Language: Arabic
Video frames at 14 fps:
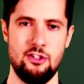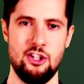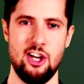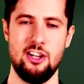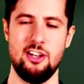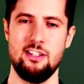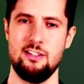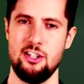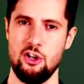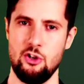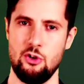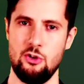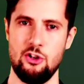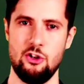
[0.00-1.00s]
جعل
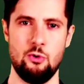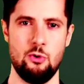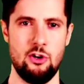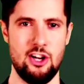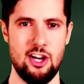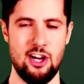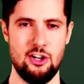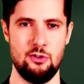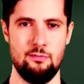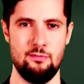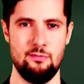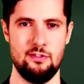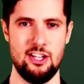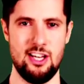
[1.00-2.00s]
الله
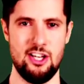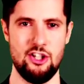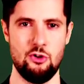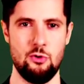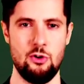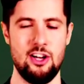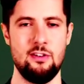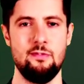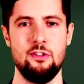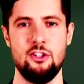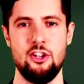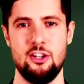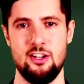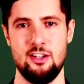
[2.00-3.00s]
ارواحهم في
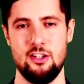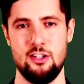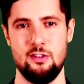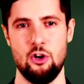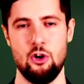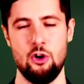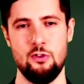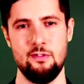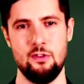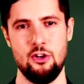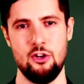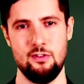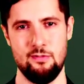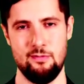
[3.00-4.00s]
اجواف طير
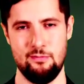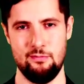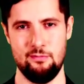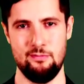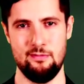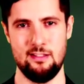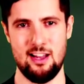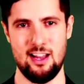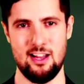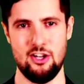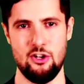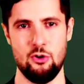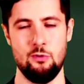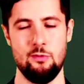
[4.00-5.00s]
خضر
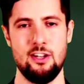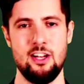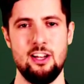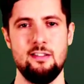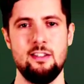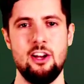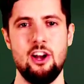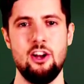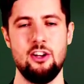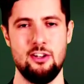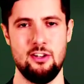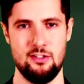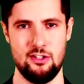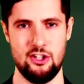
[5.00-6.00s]
ترد من
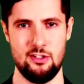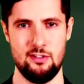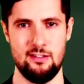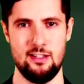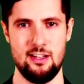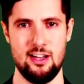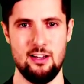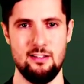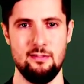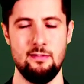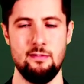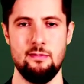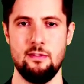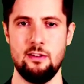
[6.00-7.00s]
انهار الجنه
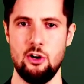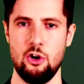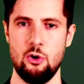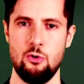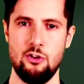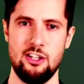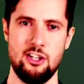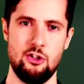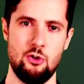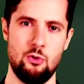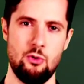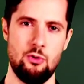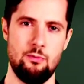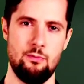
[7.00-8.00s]

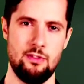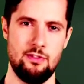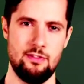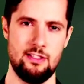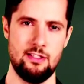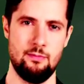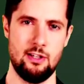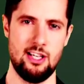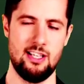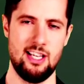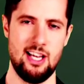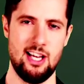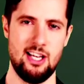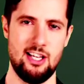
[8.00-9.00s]
وتاكل من
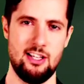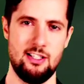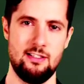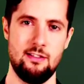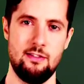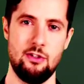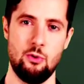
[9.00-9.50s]
ثمارها